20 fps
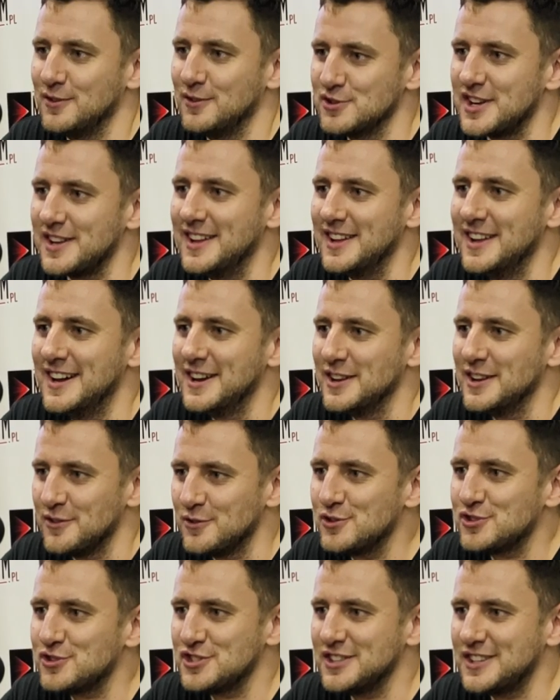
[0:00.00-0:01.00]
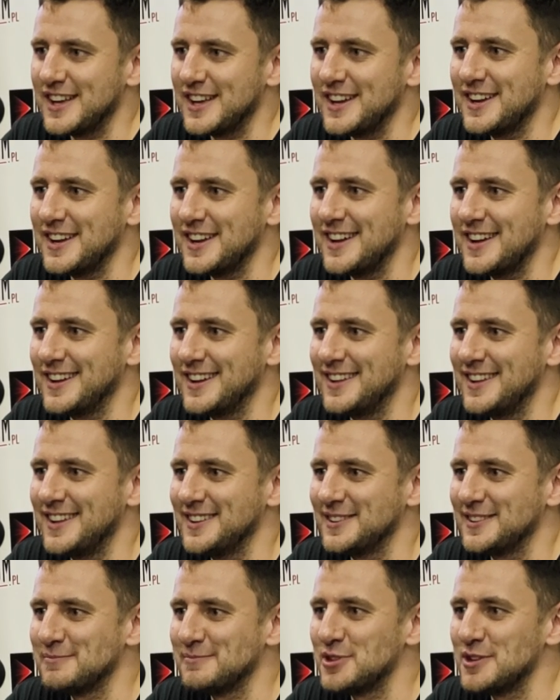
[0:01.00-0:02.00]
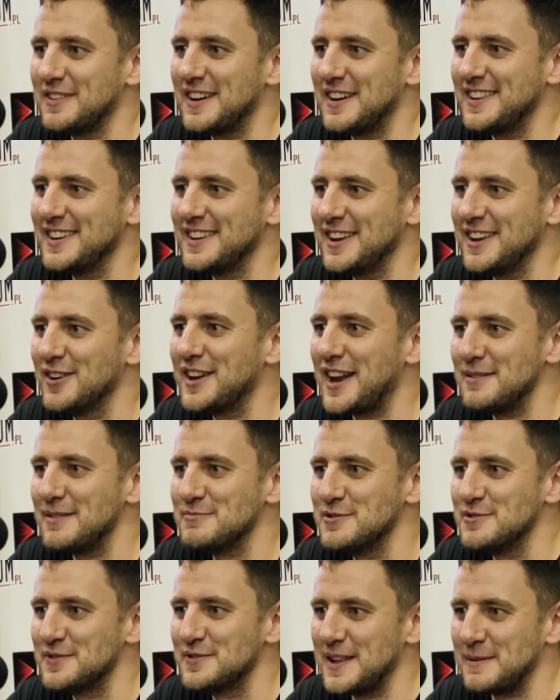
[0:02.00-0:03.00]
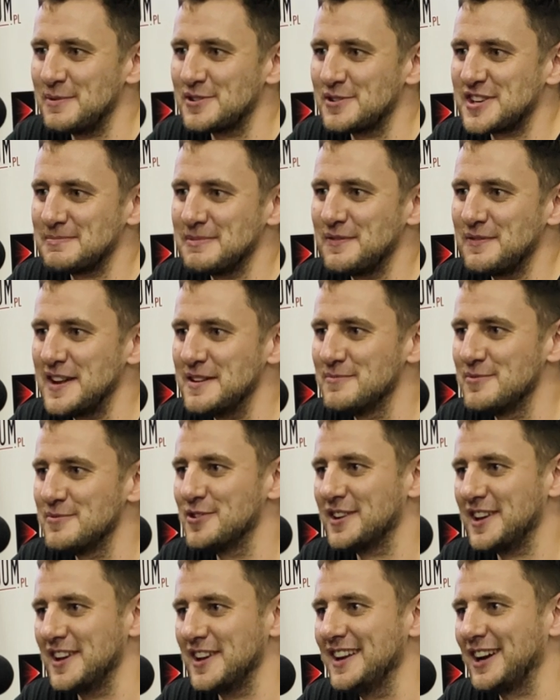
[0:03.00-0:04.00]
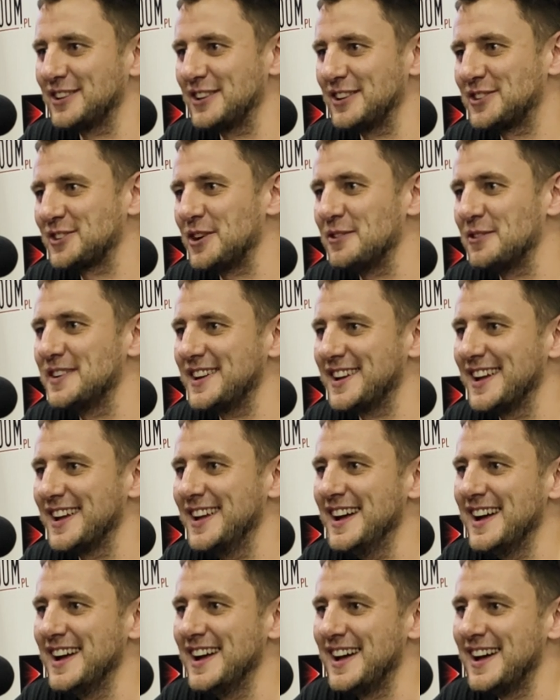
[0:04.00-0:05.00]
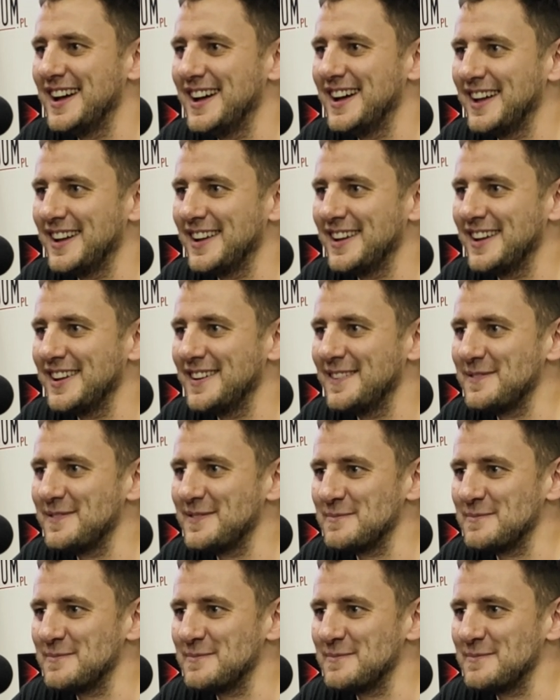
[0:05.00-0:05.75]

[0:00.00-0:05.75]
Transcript: kurczę, już ci tych e, zbudowanych kilogramów na potrzeby filmu, kilka dodatkowych, e,